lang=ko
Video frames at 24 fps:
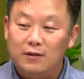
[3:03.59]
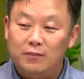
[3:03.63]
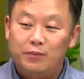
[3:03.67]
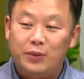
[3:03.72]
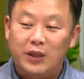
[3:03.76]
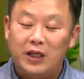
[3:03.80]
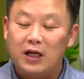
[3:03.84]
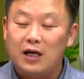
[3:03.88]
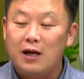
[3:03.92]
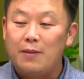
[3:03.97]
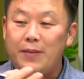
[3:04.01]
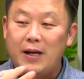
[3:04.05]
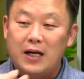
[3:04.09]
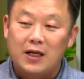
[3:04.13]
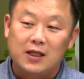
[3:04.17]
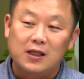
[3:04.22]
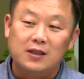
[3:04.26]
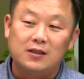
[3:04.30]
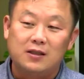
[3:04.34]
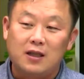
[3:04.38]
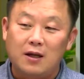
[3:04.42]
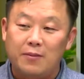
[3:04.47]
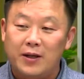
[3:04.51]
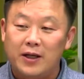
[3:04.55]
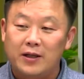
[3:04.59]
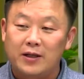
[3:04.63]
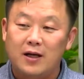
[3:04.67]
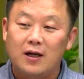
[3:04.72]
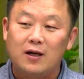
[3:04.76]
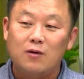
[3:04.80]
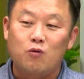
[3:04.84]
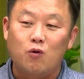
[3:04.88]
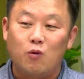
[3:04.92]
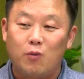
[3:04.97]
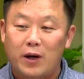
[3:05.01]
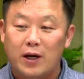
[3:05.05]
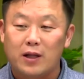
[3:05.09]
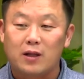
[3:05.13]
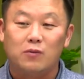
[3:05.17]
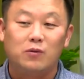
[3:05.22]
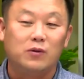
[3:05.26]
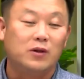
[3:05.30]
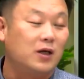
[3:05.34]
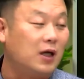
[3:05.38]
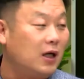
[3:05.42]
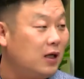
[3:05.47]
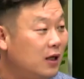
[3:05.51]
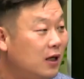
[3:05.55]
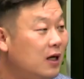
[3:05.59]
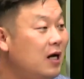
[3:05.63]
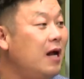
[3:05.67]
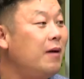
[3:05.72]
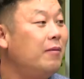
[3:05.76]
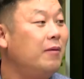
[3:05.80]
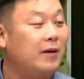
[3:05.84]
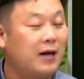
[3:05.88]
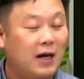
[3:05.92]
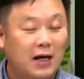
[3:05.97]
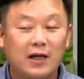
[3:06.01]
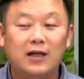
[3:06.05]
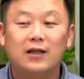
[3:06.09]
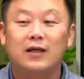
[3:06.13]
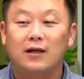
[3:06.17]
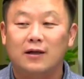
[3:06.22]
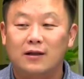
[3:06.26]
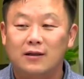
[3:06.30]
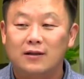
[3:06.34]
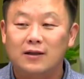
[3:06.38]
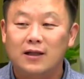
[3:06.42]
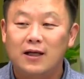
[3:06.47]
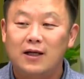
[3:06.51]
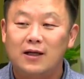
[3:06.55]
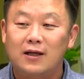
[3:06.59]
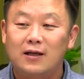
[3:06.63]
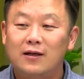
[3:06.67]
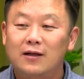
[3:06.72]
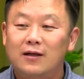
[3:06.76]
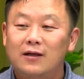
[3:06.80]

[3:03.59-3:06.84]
비리가 밝혀질 때마다 고발하다 보니까 14번 하게 된 건데